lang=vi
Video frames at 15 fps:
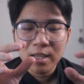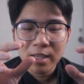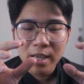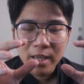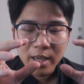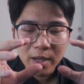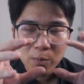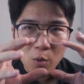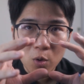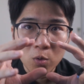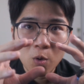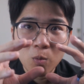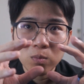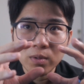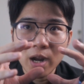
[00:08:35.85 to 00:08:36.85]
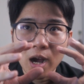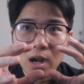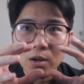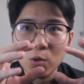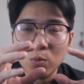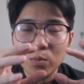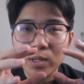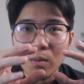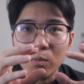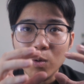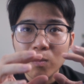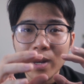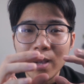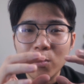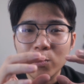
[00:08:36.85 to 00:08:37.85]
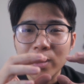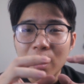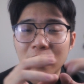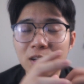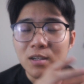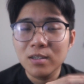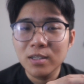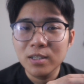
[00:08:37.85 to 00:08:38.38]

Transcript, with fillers: cái cái bộ khung đỡ rung chống rung lắc của nó đó